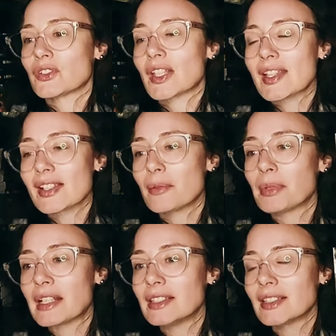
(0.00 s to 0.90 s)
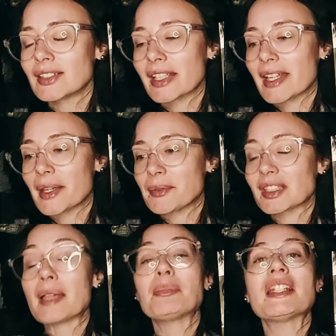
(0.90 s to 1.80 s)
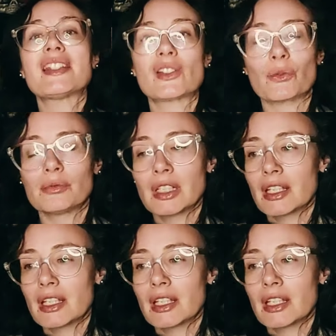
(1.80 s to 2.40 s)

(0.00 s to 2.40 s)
très sympa à lire, très, très plaisant,